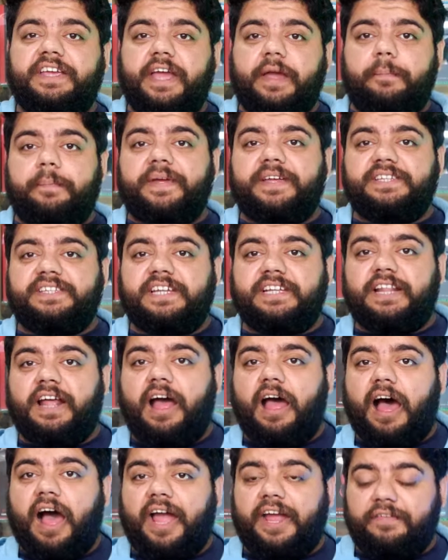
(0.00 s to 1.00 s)
ये पीसी
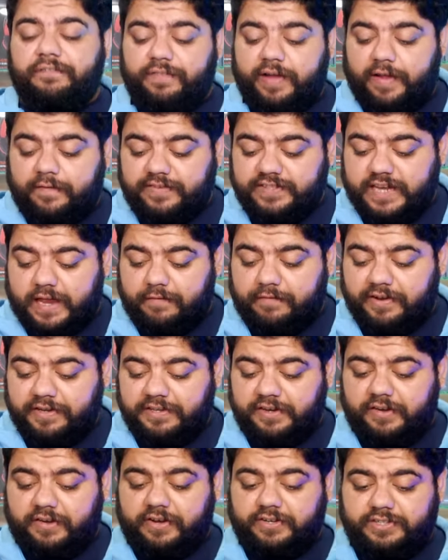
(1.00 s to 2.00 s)
था आई फाइव
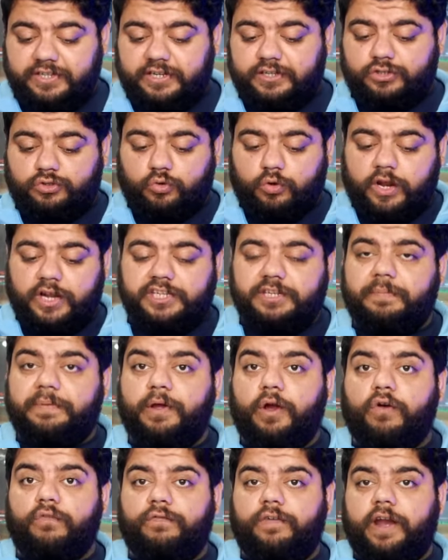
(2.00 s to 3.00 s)
सेवन जनरेशन सोलह
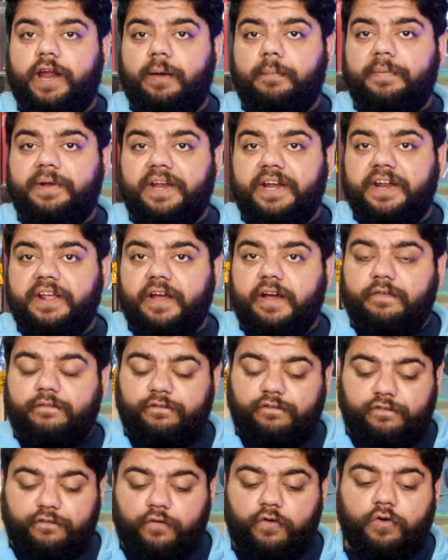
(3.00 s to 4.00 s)
जीबी ऑफ रैम डी डी आर
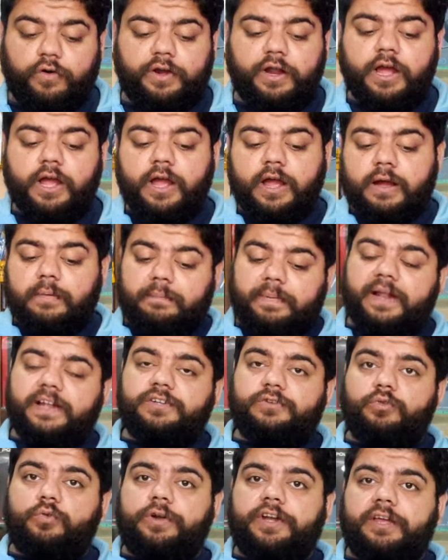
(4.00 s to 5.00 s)
फोर
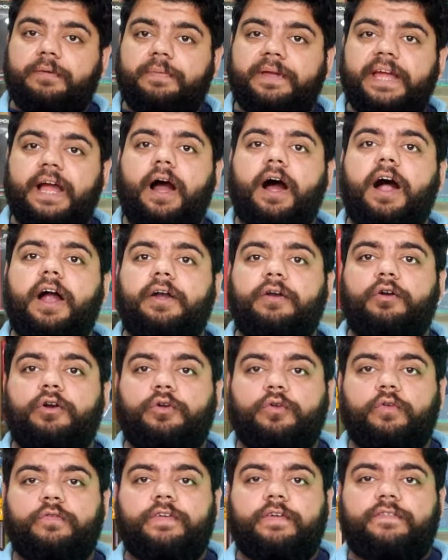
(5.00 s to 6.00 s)
प्लस टू टी बी हार्ड
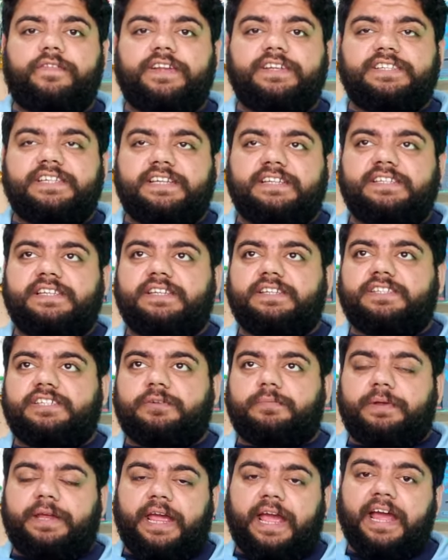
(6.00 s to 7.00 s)
और टू फिफ्टी सिक्स
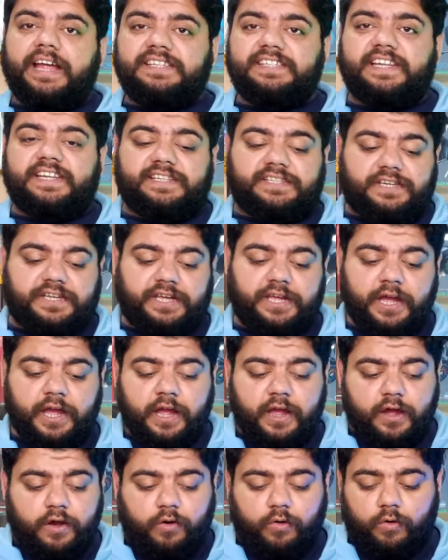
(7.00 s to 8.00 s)
जीबी एस एस डी
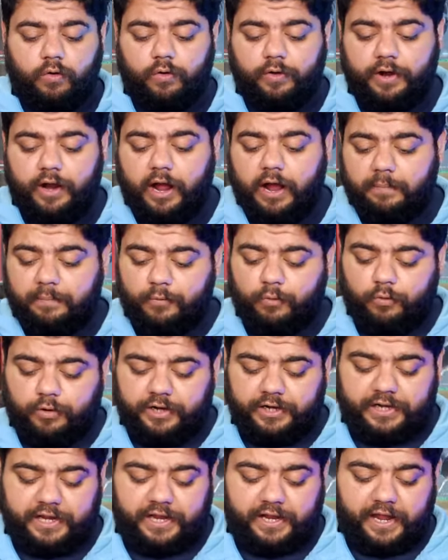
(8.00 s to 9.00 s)
और आप लोगों
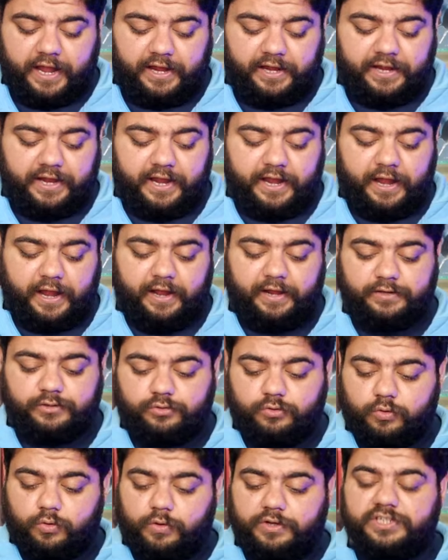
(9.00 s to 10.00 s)
ने देखा है कि
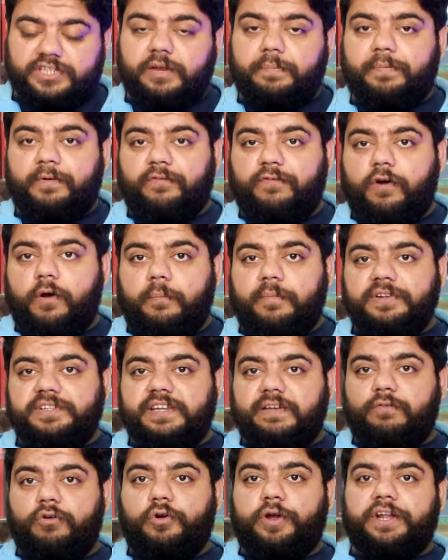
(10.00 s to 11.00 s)
जो इसकी
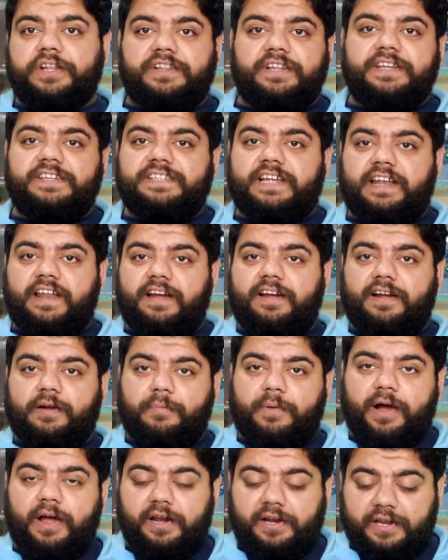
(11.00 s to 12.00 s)
परफॉर्मेंस है वो कितनी ज़्यादा
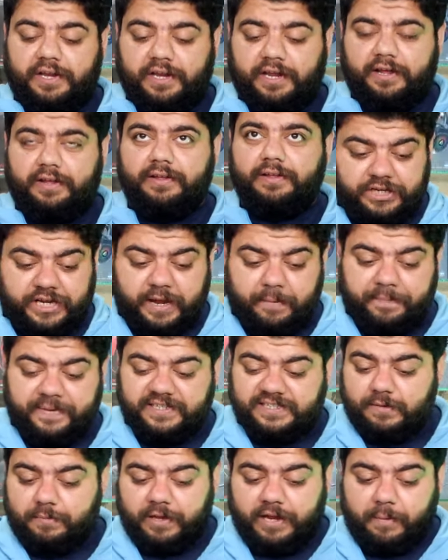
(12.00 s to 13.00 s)
कमाल की है तो ये
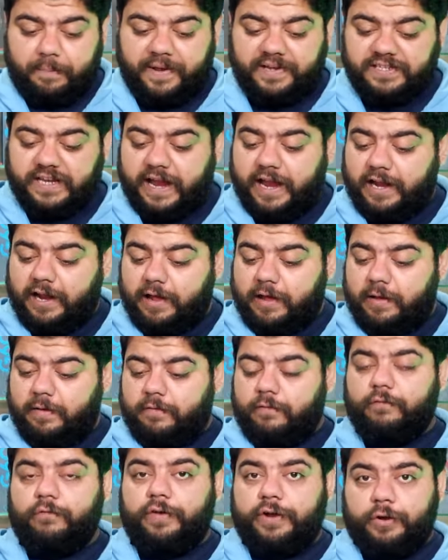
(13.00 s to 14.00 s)
पीसी मेरे पास आया था
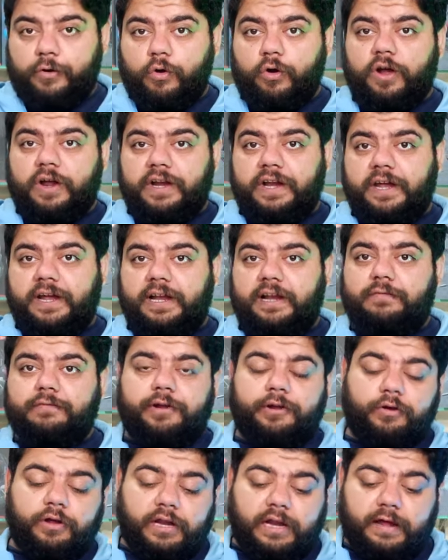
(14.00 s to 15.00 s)
विंडो करने के लिए
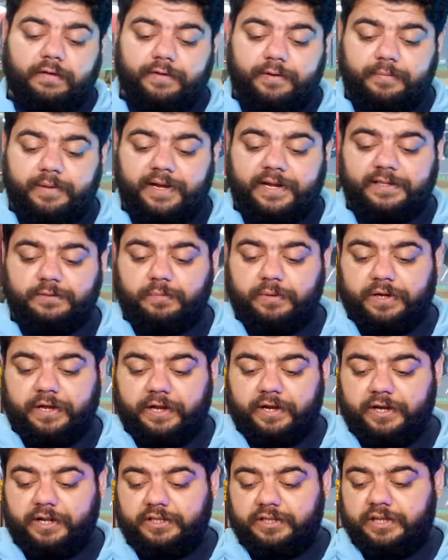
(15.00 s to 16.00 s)
विंडो 11 मैंने इसमें
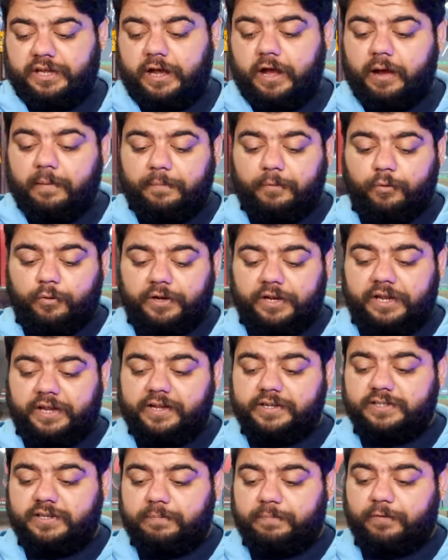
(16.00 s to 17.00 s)
करनी थी आप लोगों ने
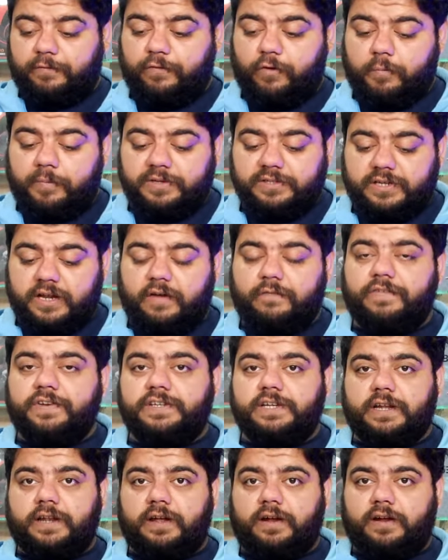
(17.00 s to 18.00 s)
देखा इसकी परफॉर्मेंस
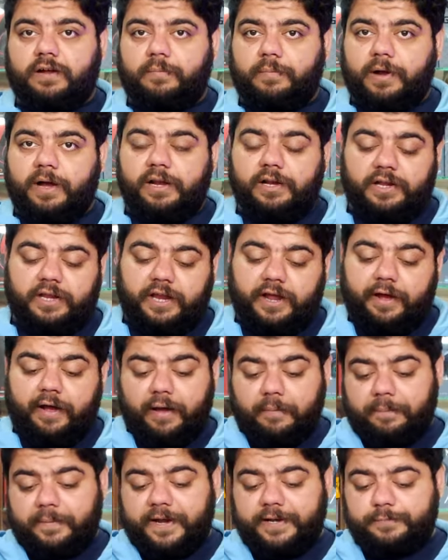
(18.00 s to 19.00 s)
काफ़ी ज़्यादा कमाल की है
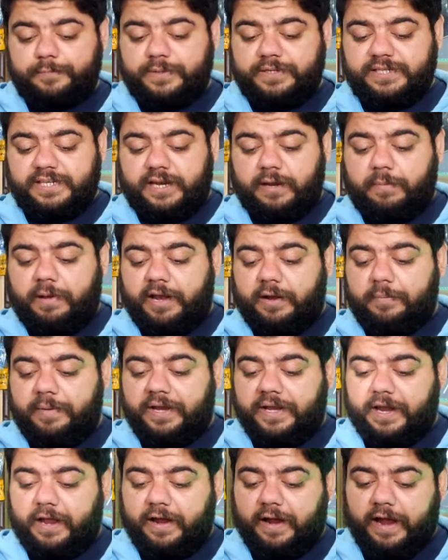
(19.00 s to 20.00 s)
आपका इस पीसी के बारे
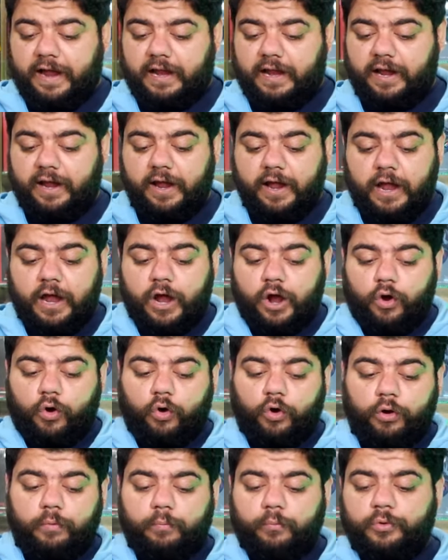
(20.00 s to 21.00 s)
में क्या ख्याल है
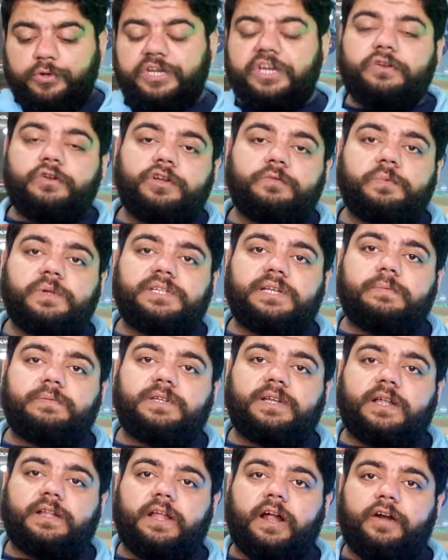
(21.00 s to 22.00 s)
और मुझे जो इसमें
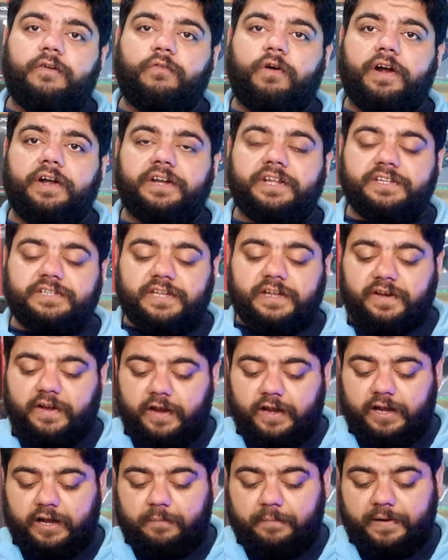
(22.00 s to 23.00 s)
सबसे ज़्यादा एडवांटेज
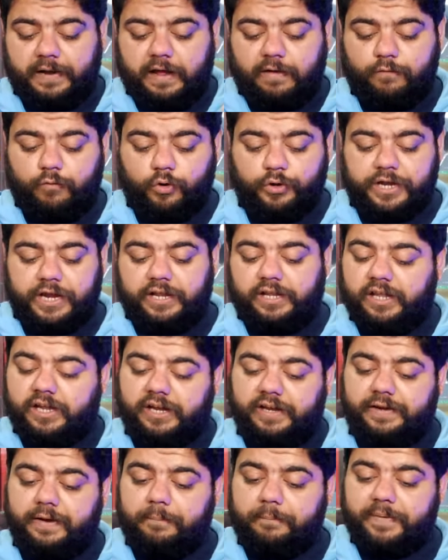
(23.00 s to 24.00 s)
देखने के लिए मिला वो ये था
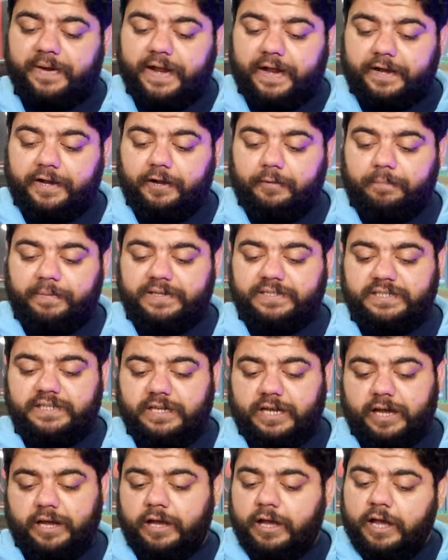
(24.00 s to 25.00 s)
कि ये ब्रांडेड
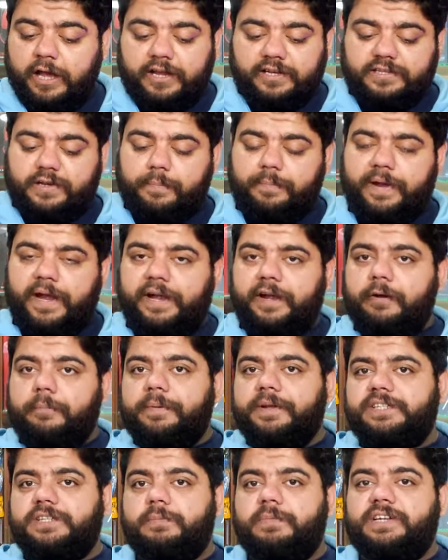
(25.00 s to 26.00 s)
पीसी है इसलिए
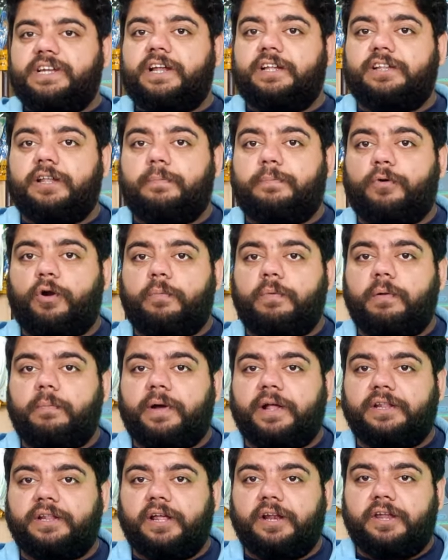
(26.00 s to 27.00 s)
ब्रांडेड पीसी में ज़्यादातर
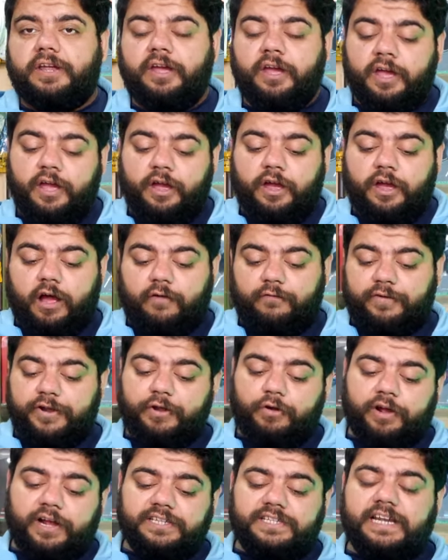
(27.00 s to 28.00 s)
प्रॉब्लम आता नहीं
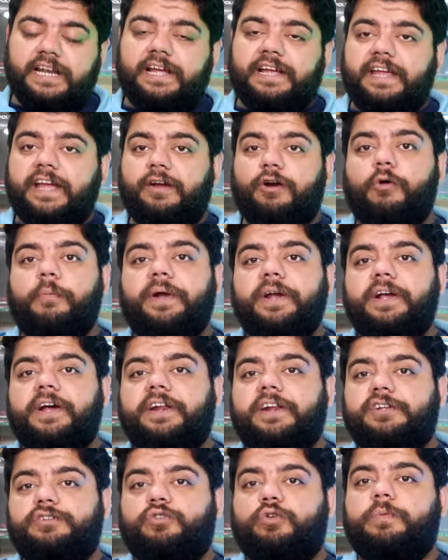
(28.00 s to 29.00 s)
वीडियो कैसी लगी है कॉमेंट
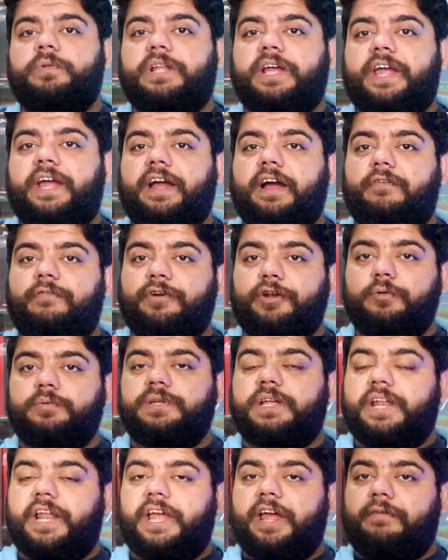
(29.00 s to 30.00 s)
करके ज़रूर बताइएगा वीडियो
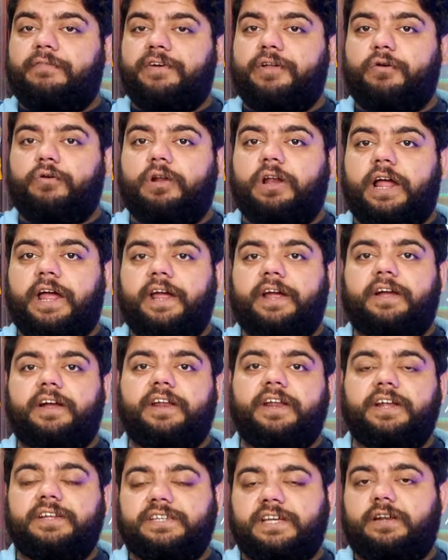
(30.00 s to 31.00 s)
पसंद आइए वीडियो को लाइक
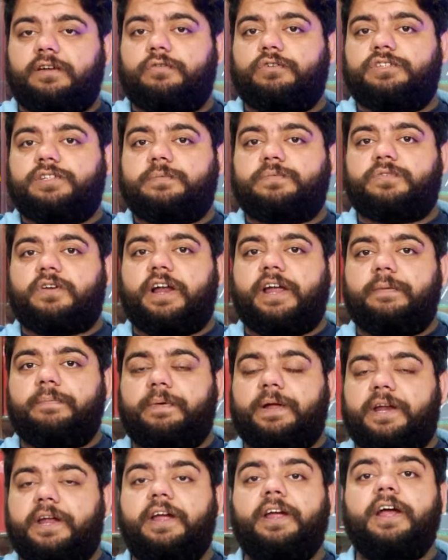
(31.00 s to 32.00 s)
करें चैनल को सब्सक्राइब
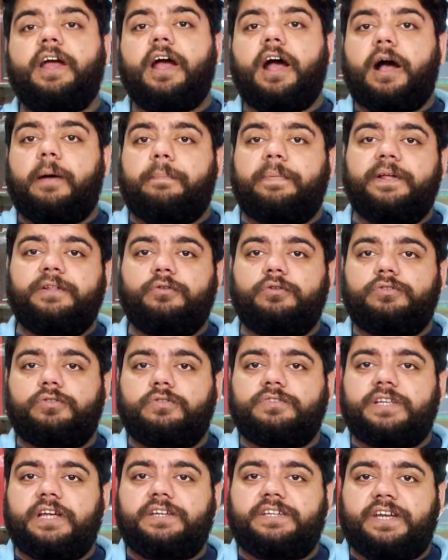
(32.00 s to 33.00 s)
करें अपने
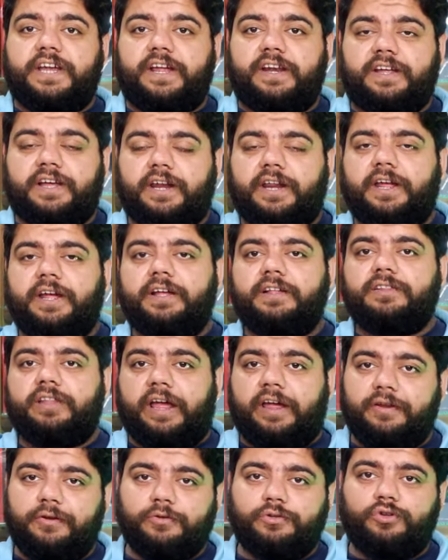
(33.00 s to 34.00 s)
दोस्तों के साथ शेयर करें
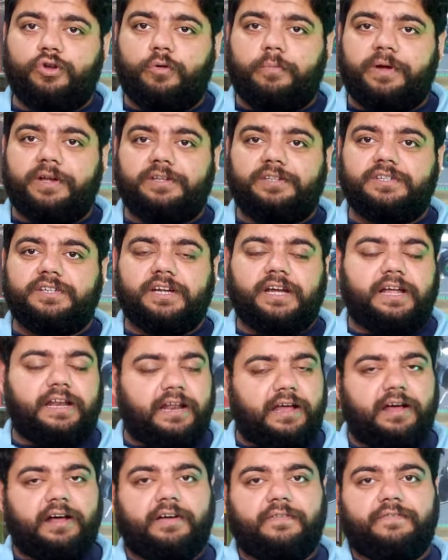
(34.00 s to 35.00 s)
थैंक यू सो मच
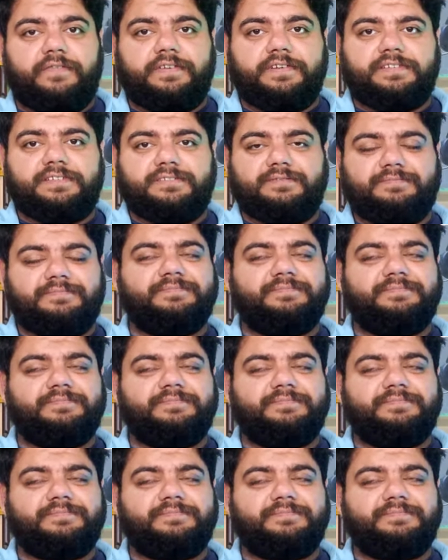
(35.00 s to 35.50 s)
अल्लाह हाफिज़